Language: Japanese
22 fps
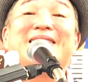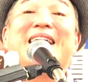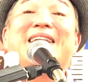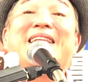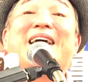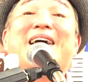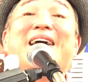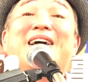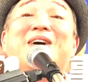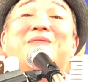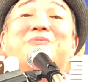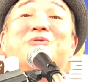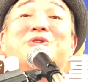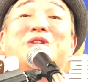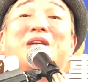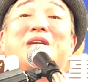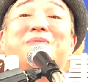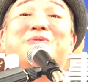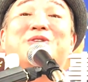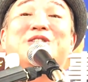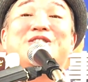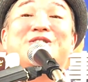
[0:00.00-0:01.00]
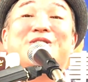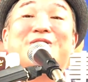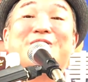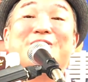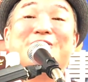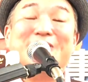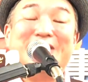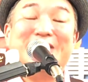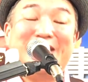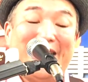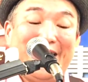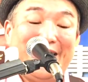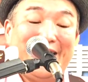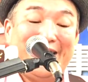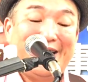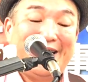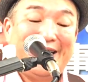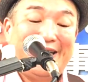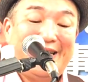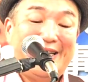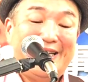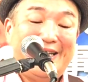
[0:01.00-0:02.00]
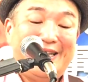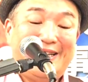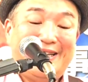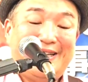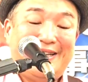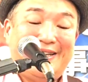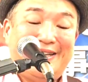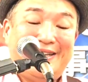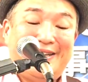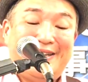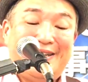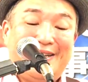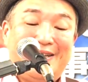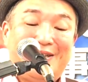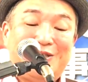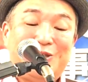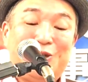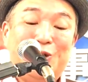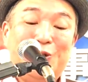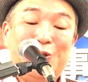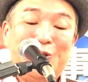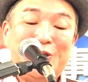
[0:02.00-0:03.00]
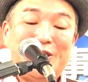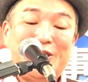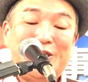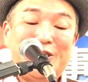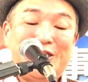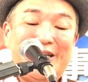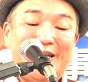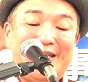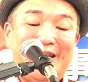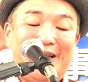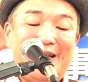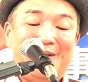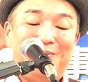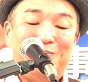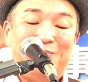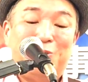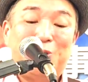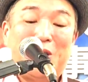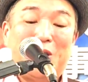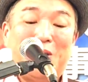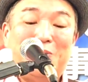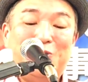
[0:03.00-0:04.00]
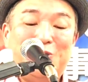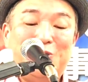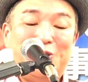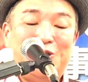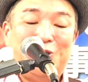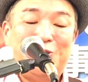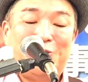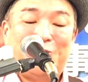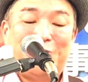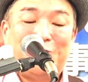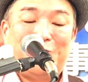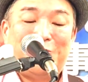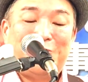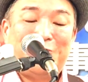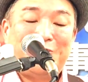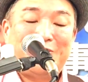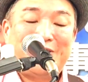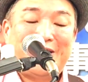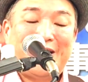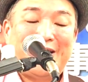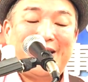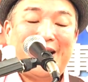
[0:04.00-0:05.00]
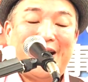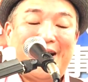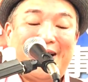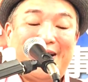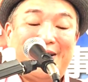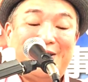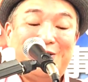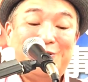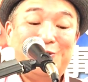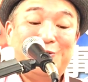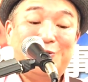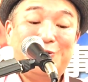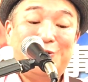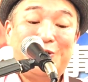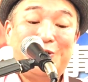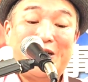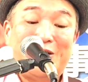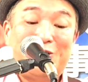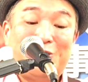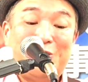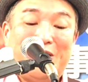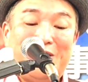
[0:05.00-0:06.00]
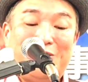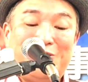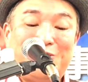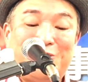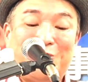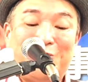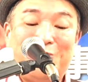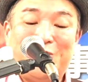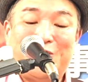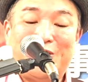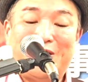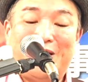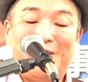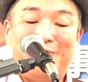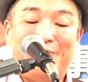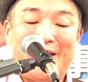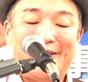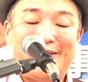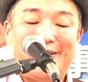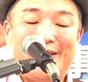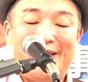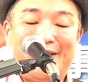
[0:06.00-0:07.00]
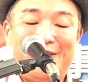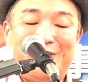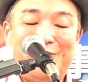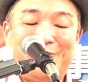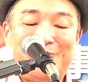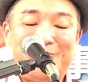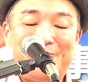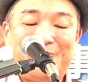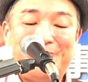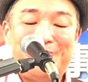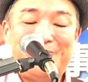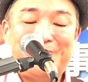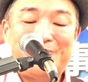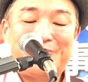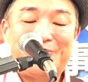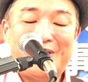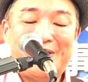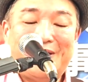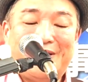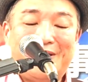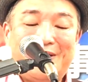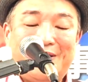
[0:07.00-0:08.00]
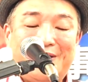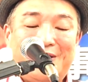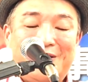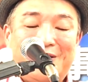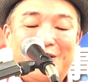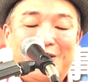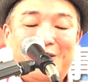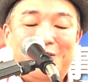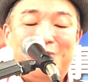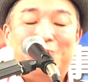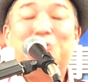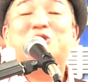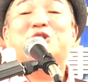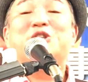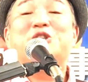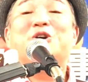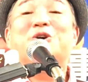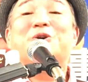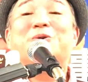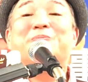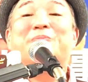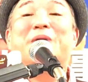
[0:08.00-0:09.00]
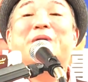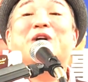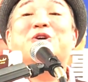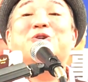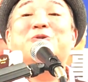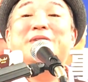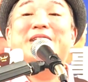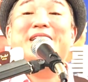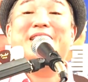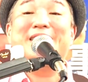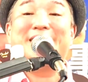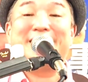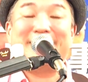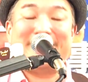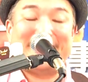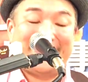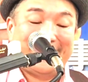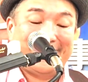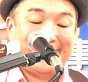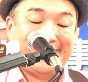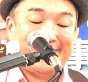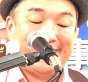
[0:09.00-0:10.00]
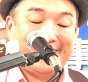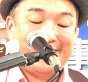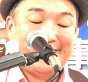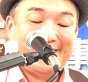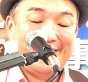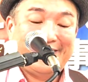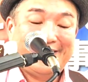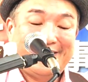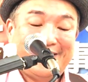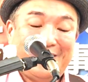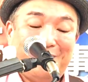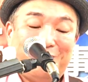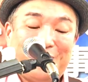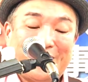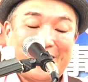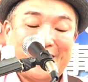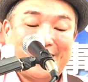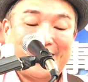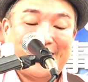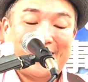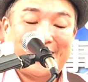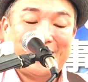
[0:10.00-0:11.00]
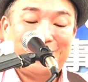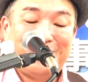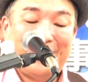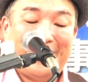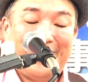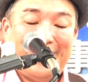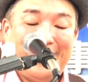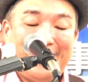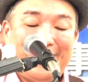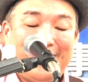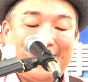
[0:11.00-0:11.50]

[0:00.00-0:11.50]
棚からぼたもちのようにね苦労しないでぼたもちをただ受け取れると思って待っているもちろん恵みですでも私たちは